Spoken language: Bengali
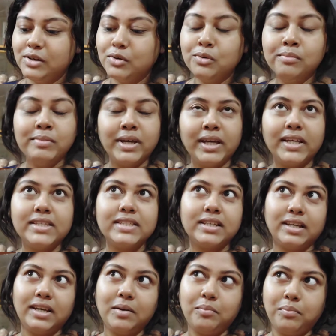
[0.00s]
ঘুম ভেঙেছে
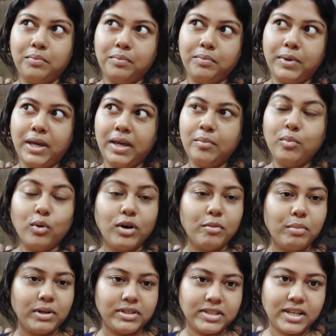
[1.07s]
এই পৌনে
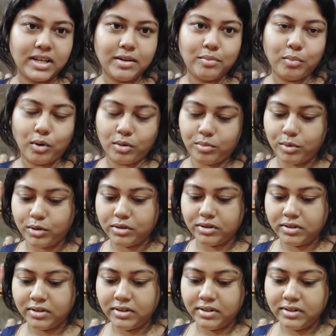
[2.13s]
পাঁচটার পরপর
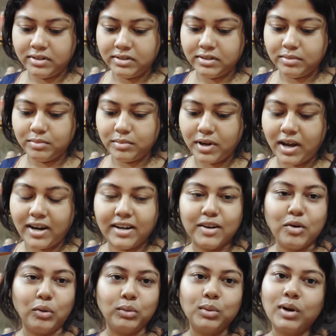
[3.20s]
আর
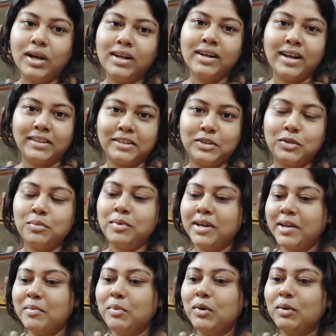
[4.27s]
গতকাল রাতে তো মানে
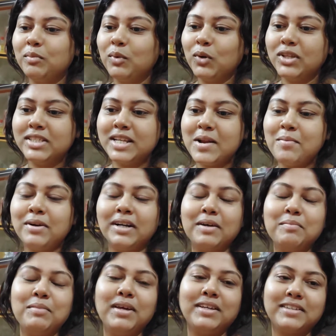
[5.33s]
বলেছিলাম একটা
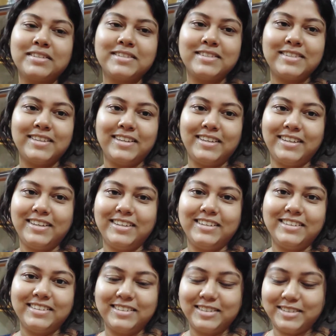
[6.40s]
মিক্স
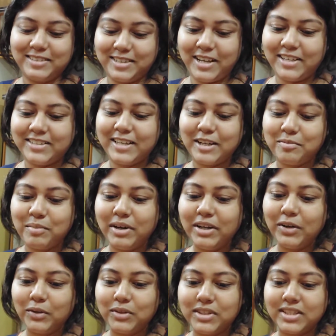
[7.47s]
এক্সাইটমেন্ট
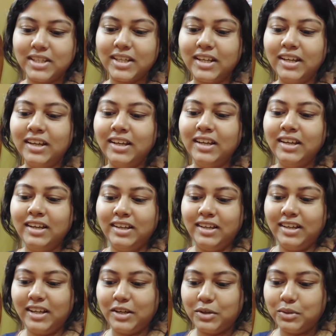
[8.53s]
হচ্ছে
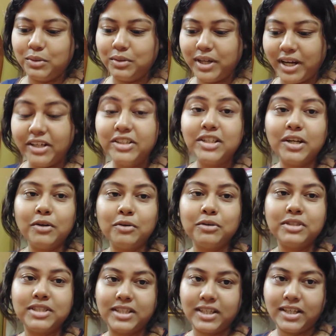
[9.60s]
একটু টেনশনও
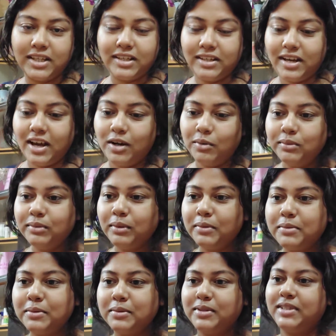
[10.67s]
হচ্ছে আনন্দও
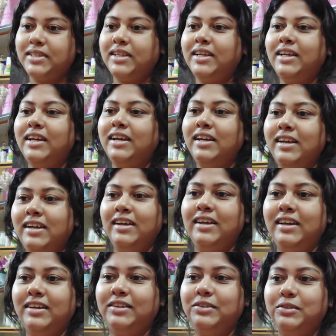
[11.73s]
হচ্ছে
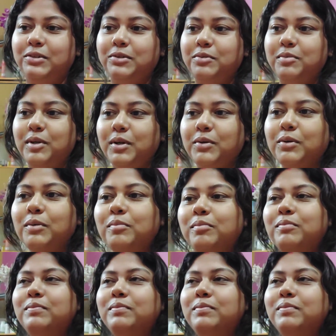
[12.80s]
তো মানে খুব